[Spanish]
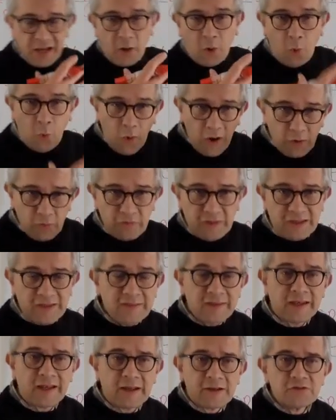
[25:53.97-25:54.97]
el juego de
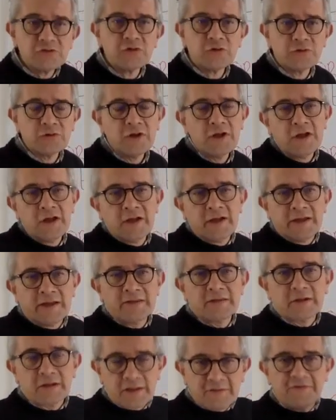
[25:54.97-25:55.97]
interacción
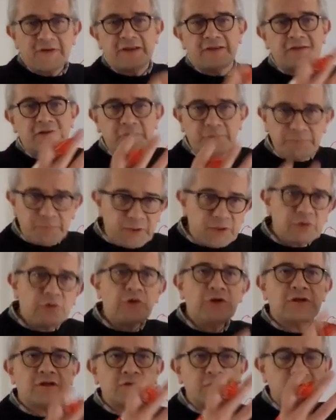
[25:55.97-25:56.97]
entre las diferentes
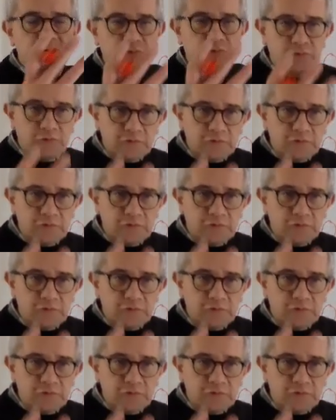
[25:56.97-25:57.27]
personas en sus